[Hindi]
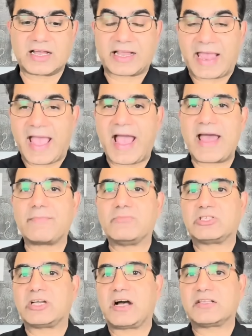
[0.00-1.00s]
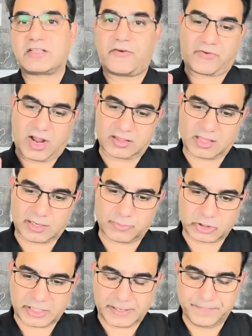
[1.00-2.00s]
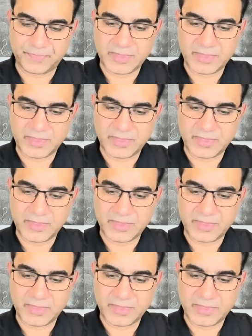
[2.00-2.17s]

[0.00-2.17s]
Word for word: गैर मजाज अफराद तक पहुंचाई